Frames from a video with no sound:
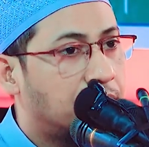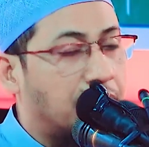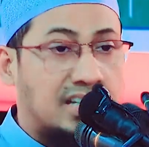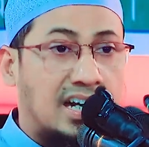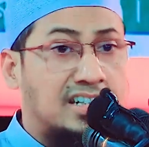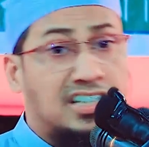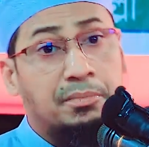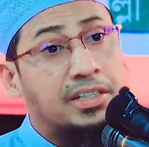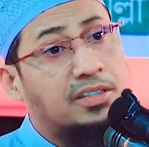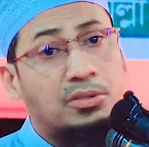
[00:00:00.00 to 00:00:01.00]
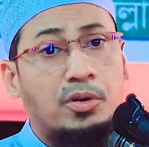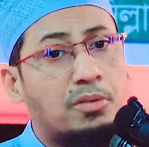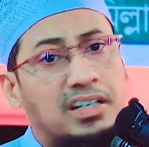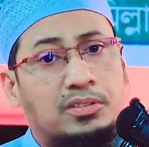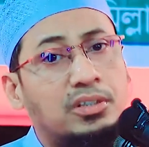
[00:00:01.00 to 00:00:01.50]
বেচারা স্বামীকে তো
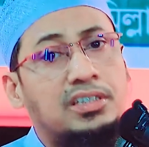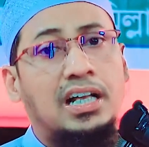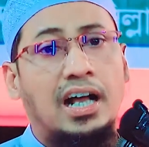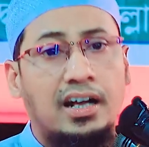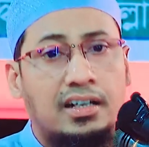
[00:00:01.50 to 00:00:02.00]
বরবাদ করে দিলা